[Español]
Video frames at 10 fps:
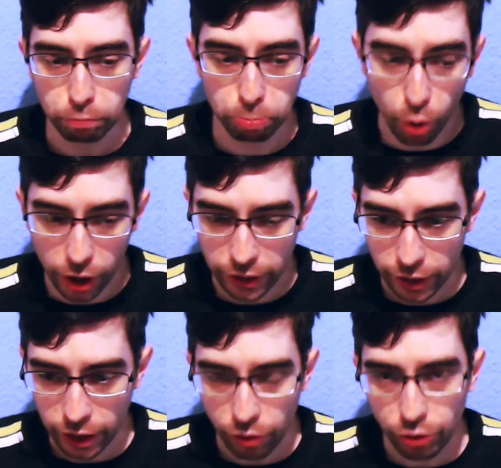pueden
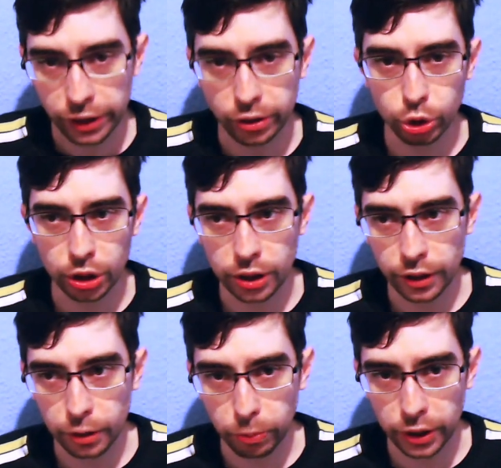adelantar cosas que
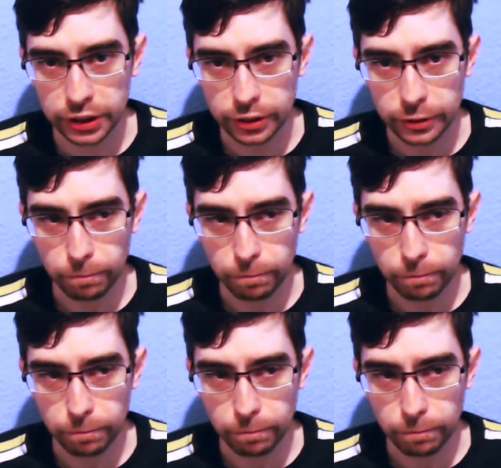después